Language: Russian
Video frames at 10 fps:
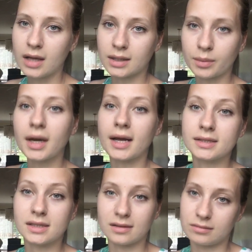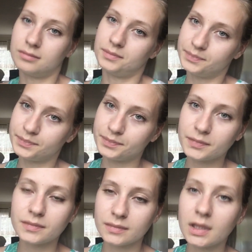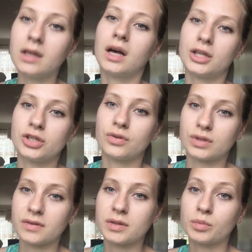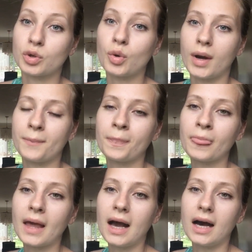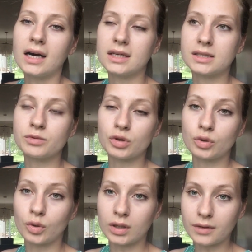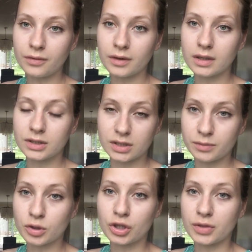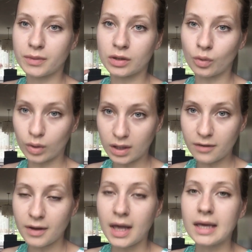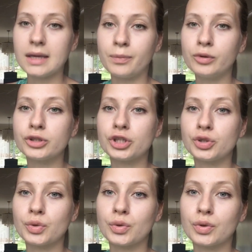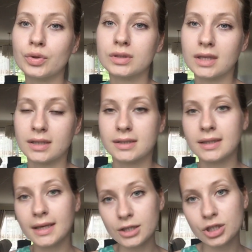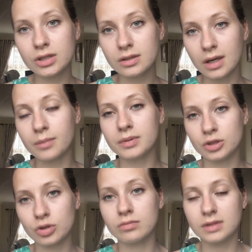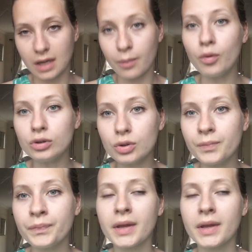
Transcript: Там гарантия и качество совсем другое. 700 а, долларов, 700 а, чем-то долларов, и плюс еще за installation, как бы за работу,